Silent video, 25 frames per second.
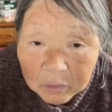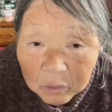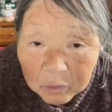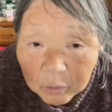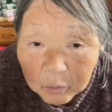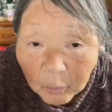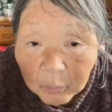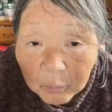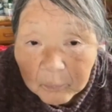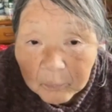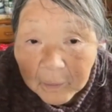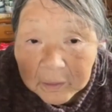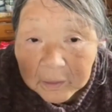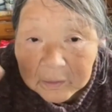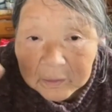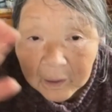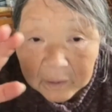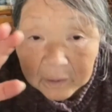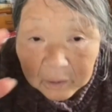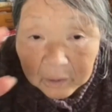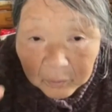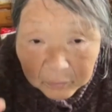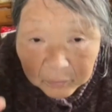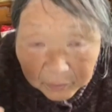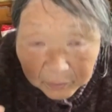飲ま
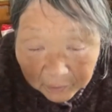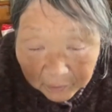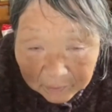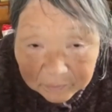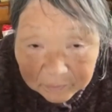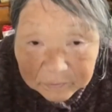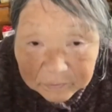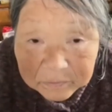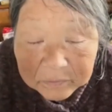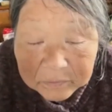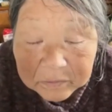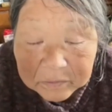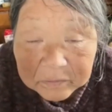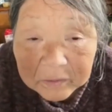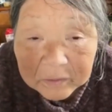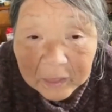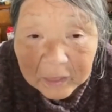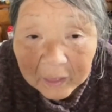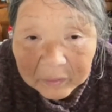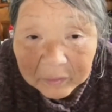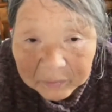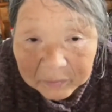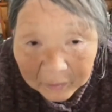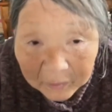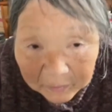ないよね、5つ
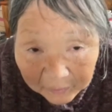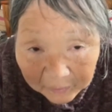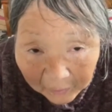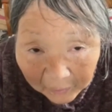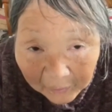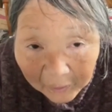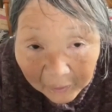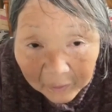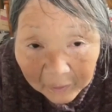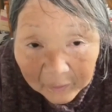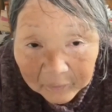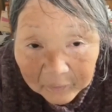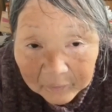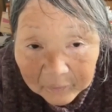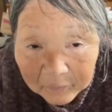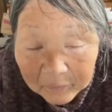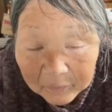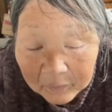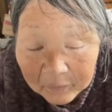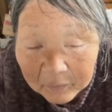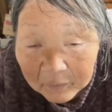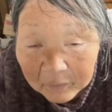なんてね。